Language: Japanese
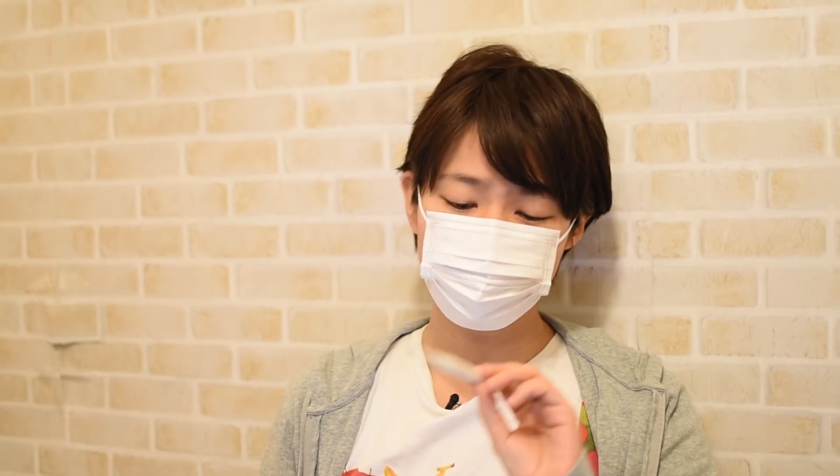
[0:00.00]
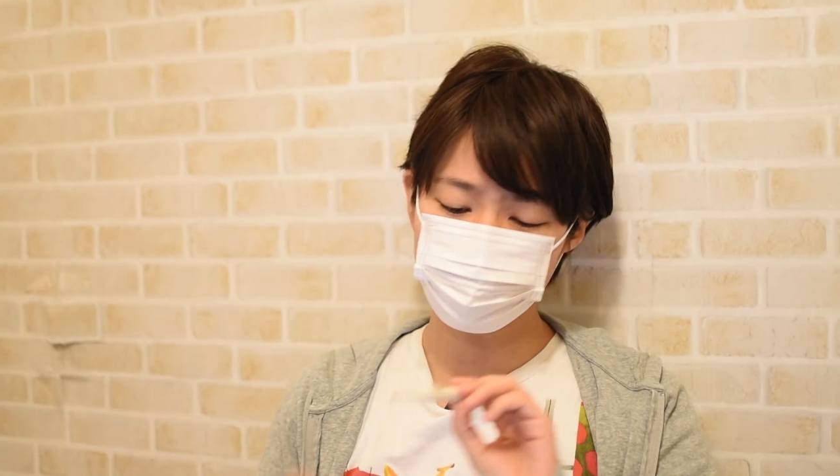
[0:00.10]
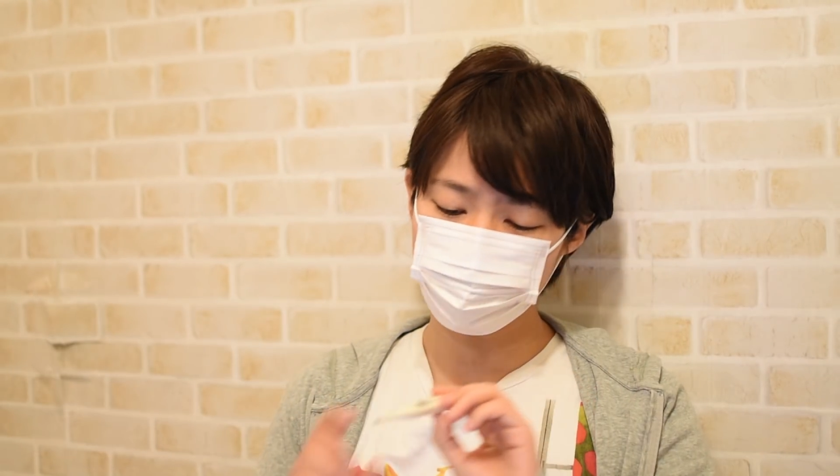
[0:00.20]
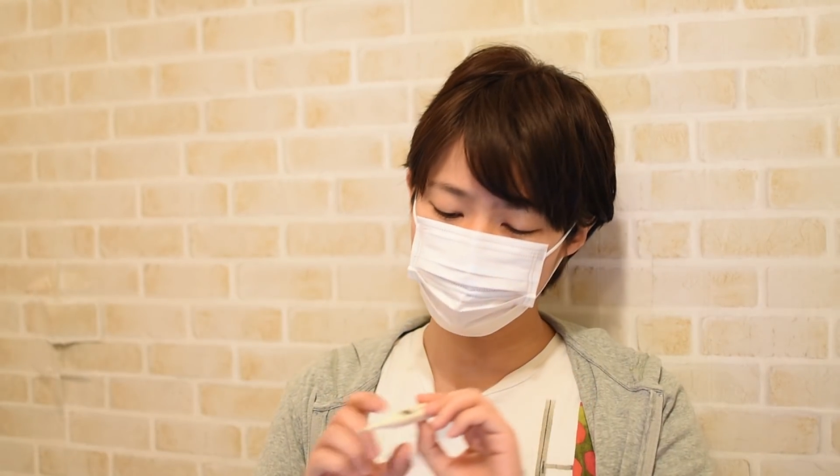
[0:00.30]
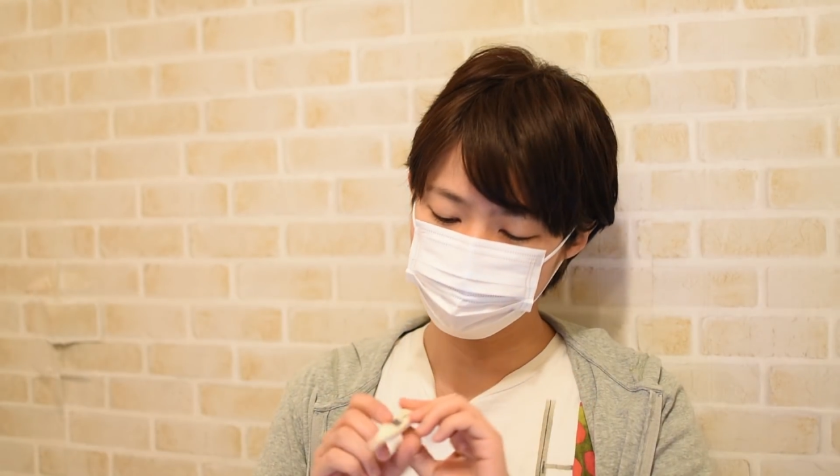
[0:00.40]

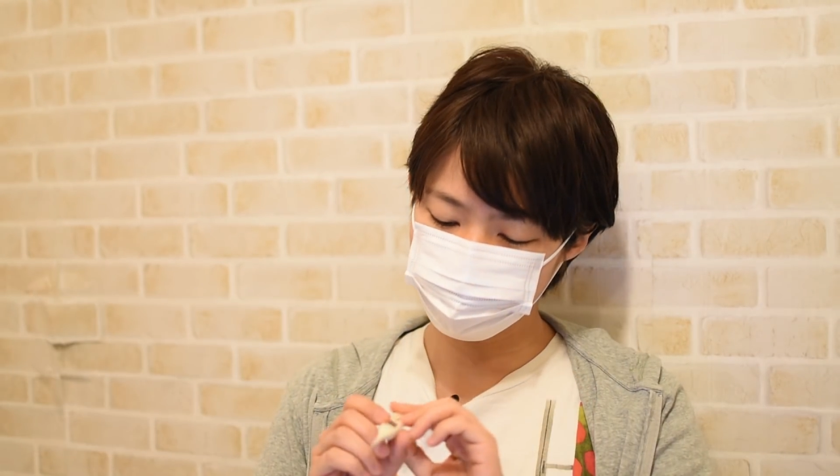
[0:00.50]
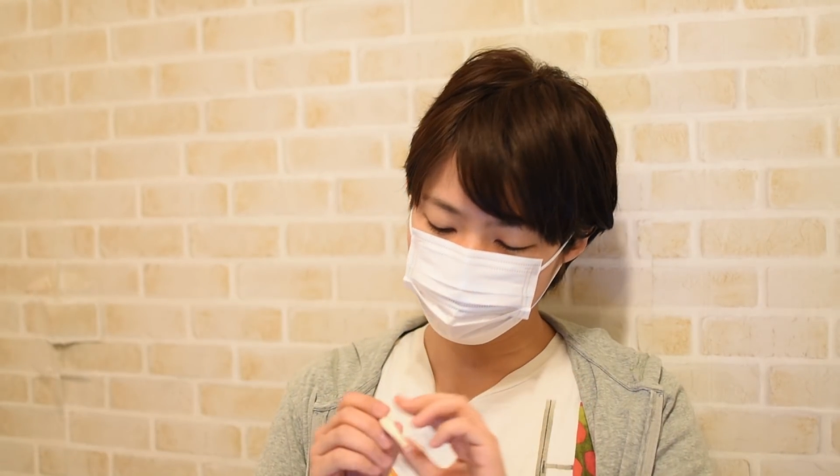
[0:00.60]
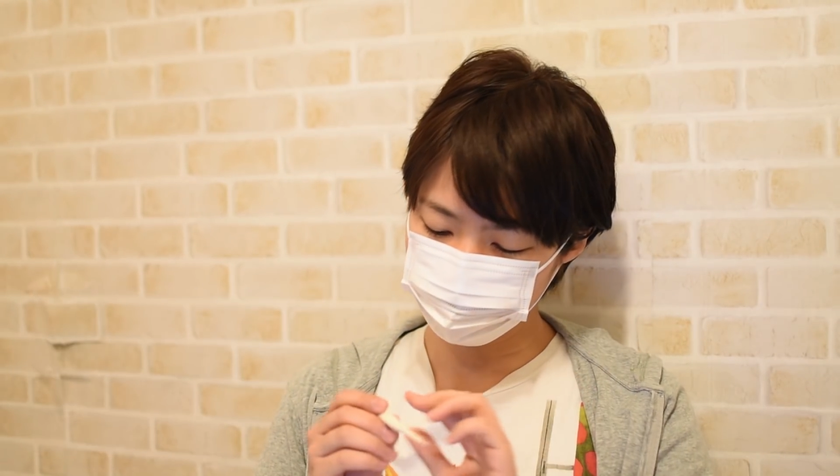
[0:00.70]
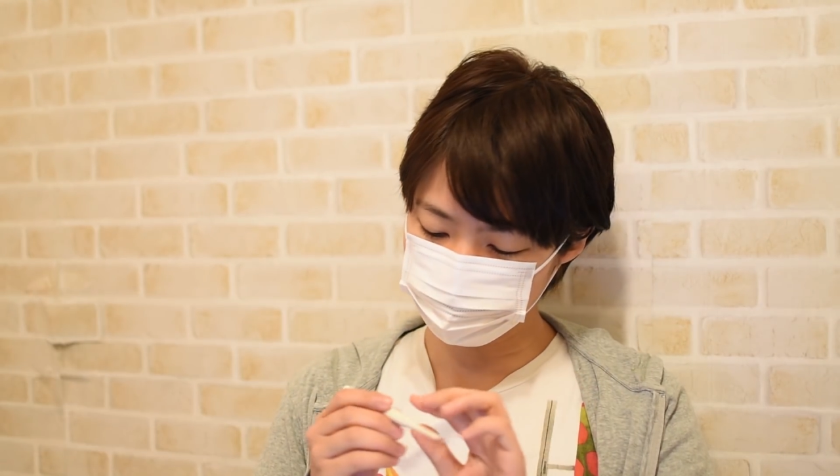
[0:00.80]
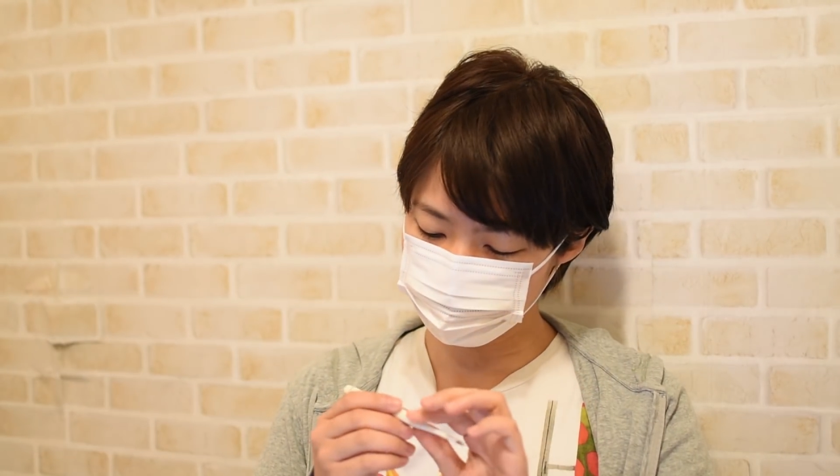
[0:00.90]

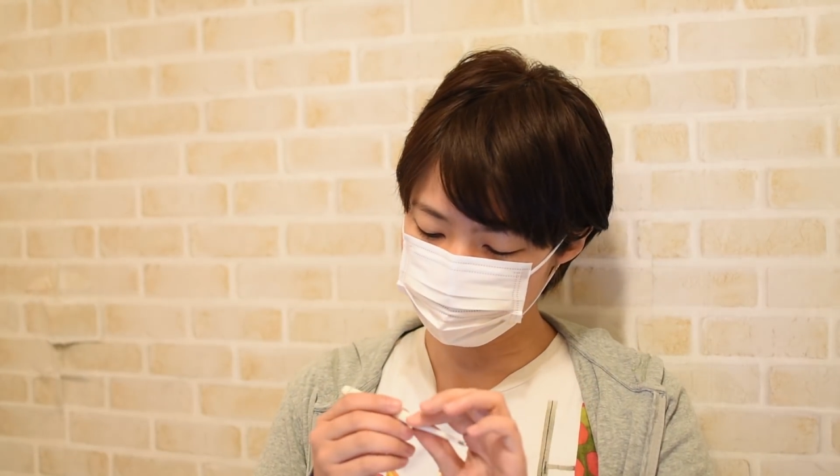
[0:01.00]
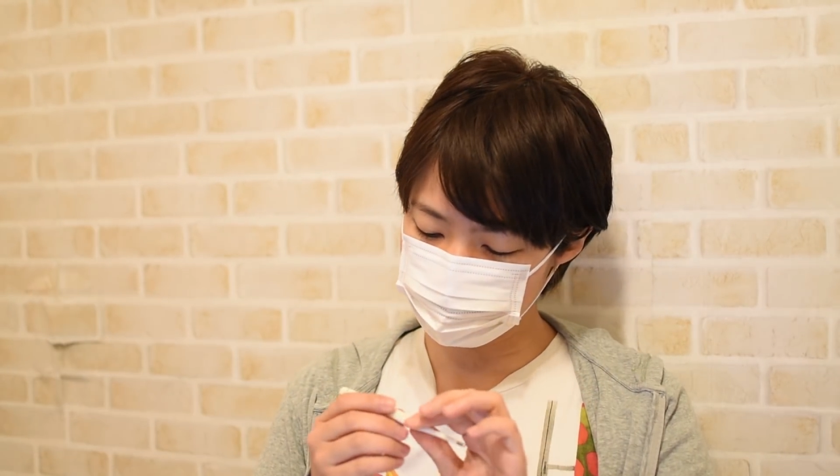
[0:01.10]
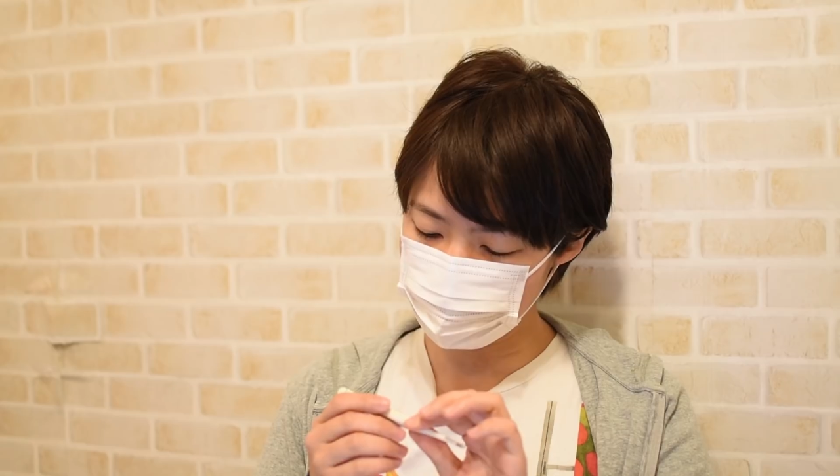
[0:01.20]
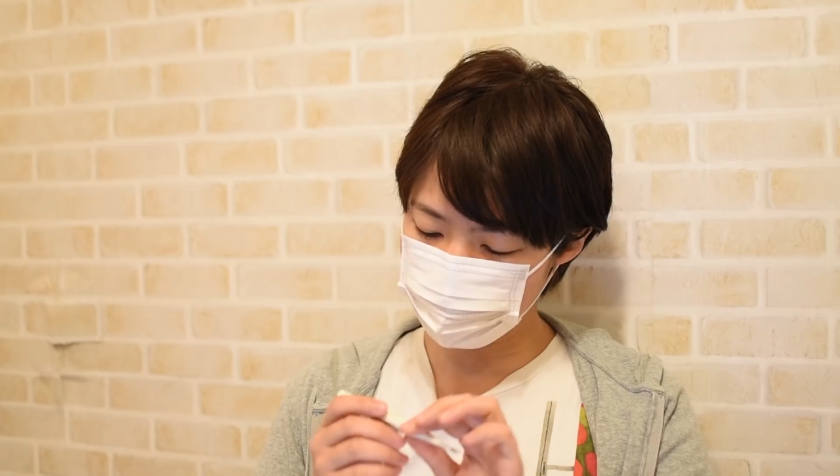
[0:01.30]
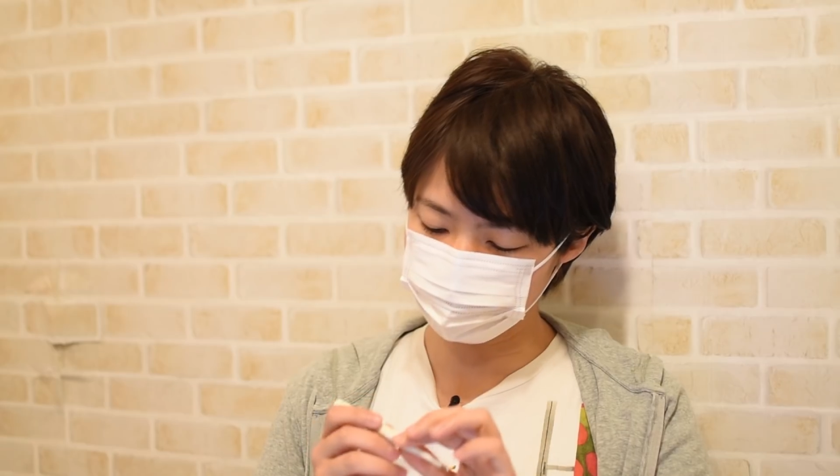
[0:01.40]
36度
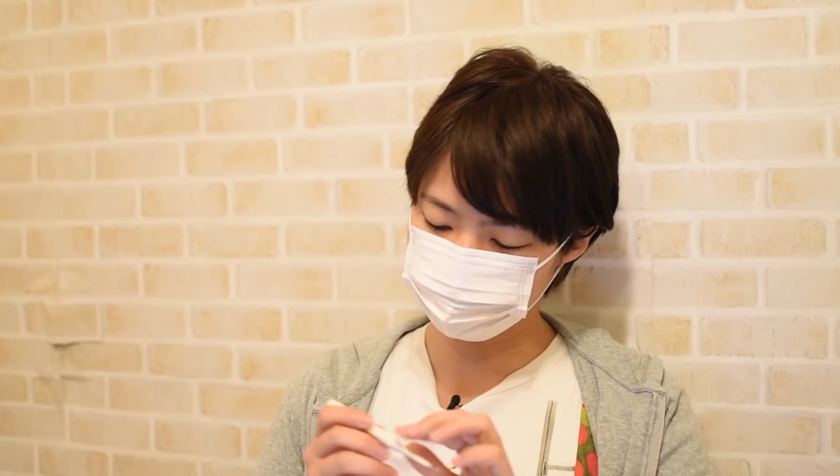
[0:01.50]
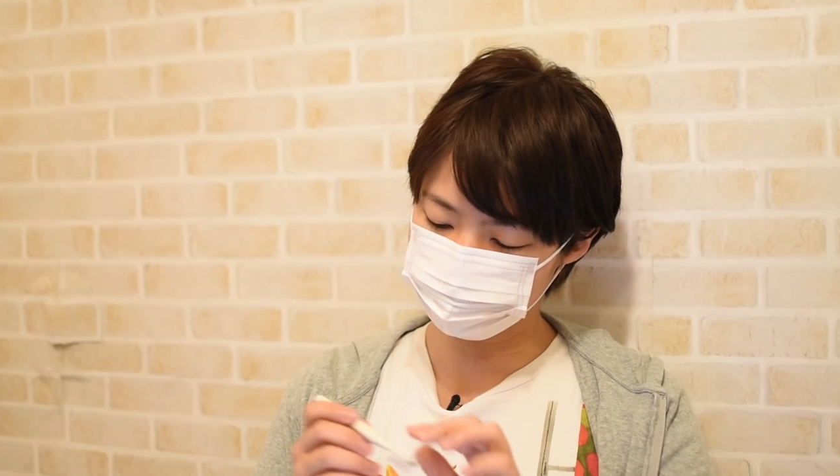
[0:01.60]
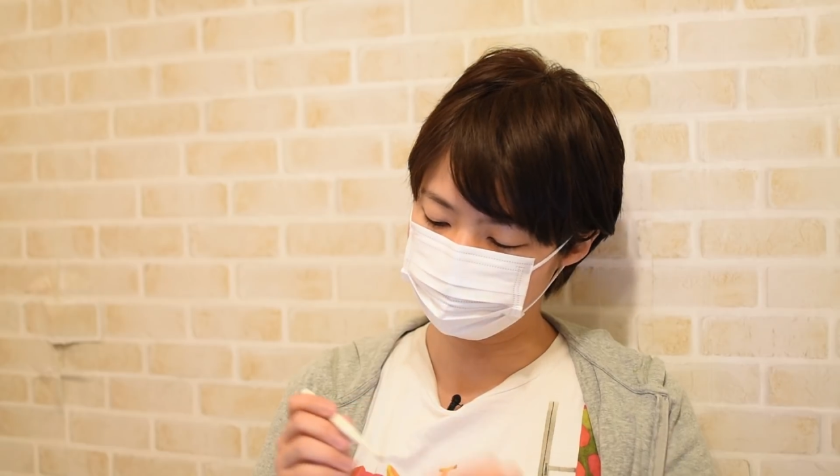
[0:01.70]
3、